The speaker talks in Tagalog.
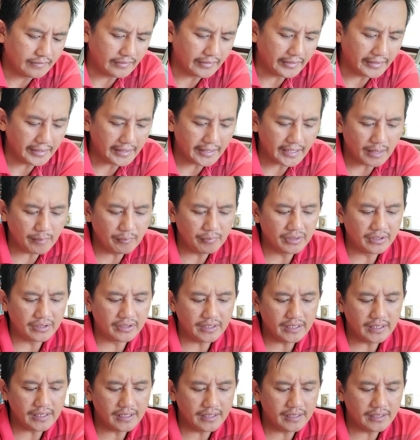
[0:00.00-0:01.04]
naaramid
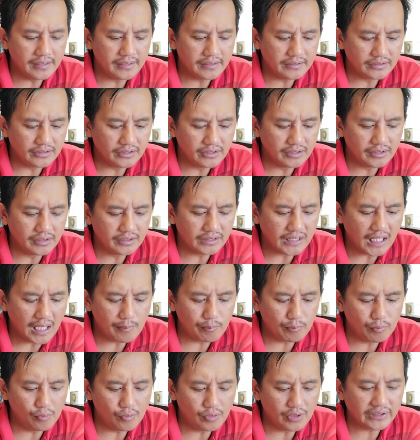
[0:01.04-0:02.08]
ka iti
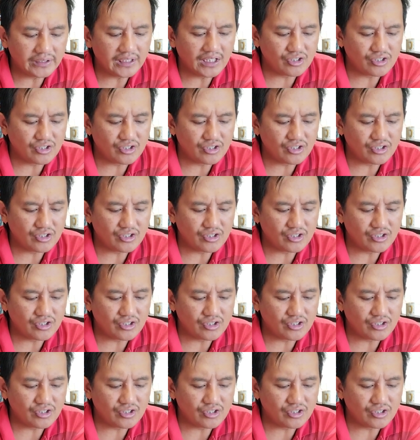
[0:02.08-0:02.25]
tapok